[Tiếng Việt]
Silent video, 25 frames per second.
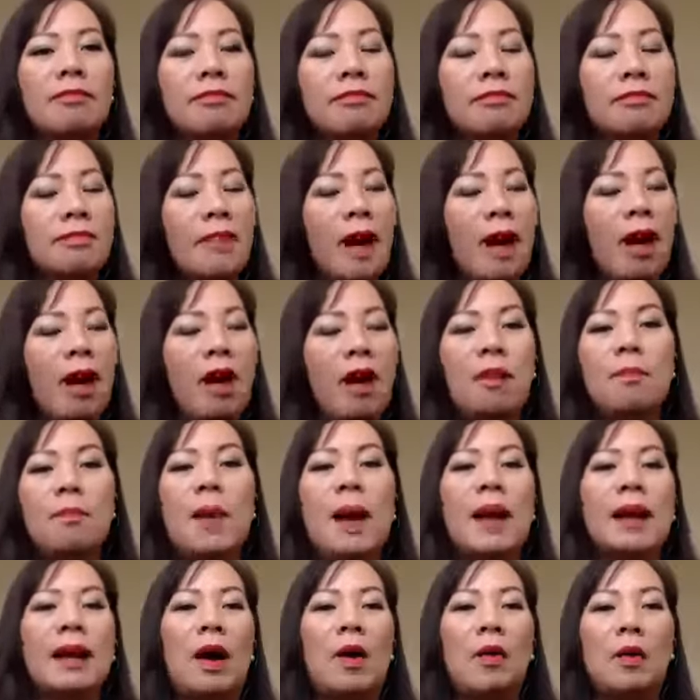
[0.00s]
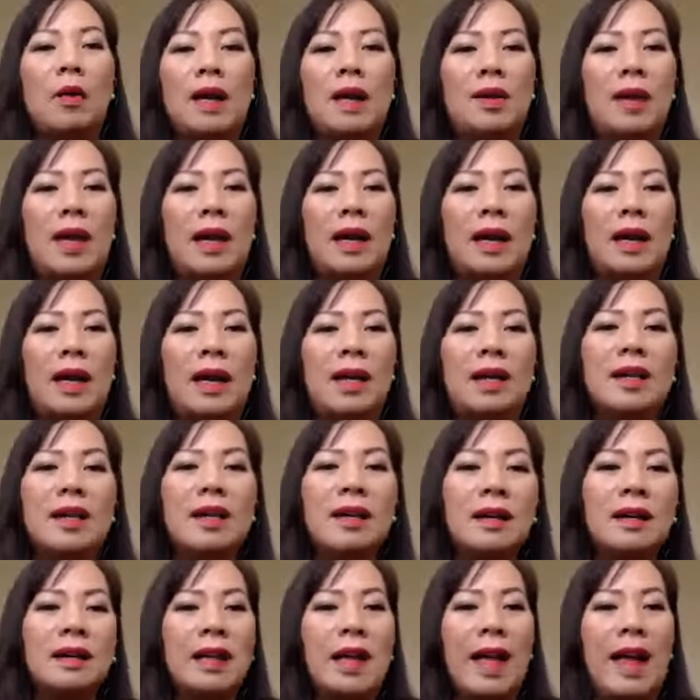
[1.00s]
họ bắt đầu kinh doanh này
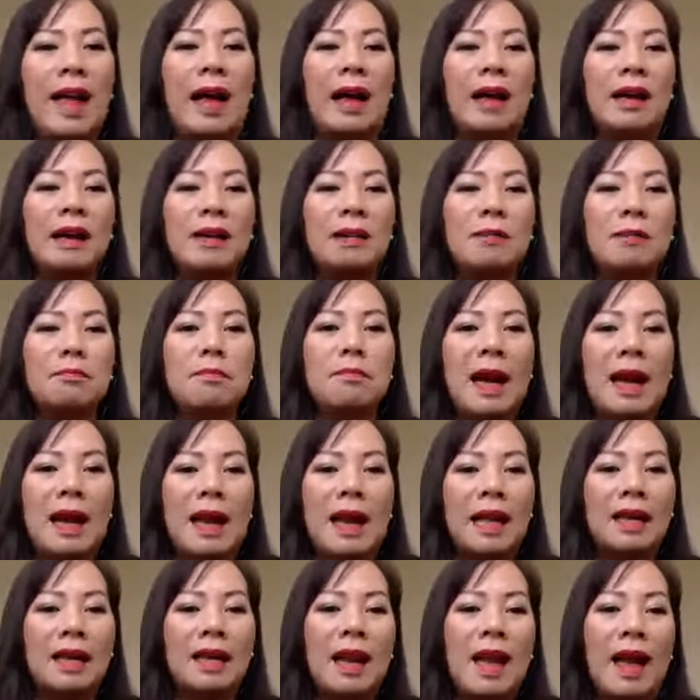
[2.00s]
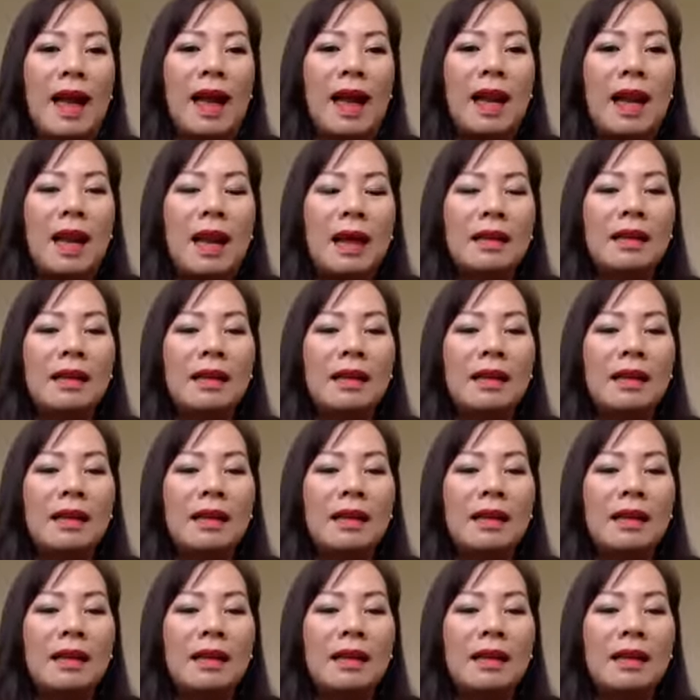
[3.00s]
đơn giản bằng cách là